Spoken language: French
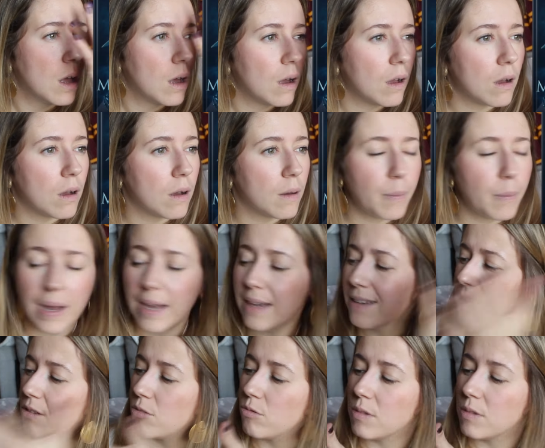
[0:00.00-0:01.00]
Euh, pareil,
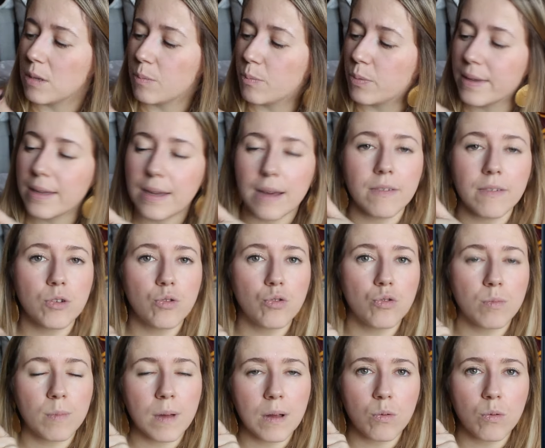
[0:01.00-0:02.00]
c'est une épée avec
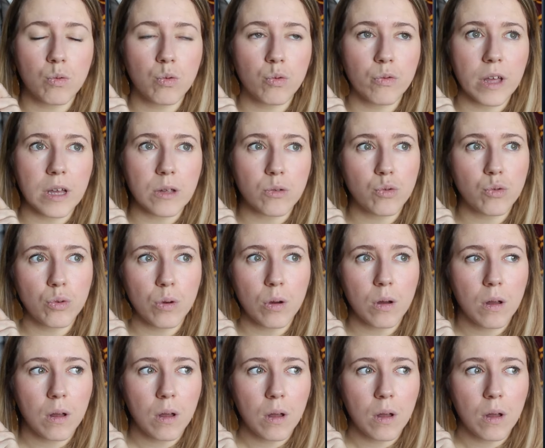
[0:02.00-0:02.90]
une main en couverture.